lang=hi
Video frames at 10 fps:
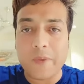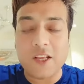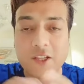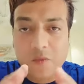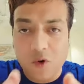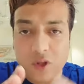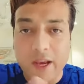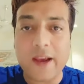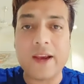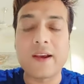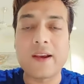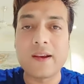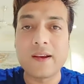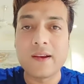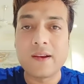विद सबूत है
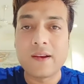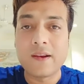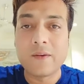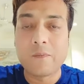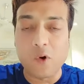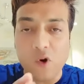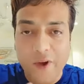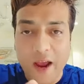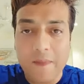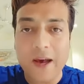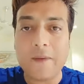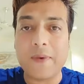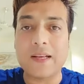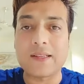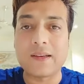प्रूफ है हमारे
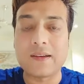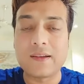पास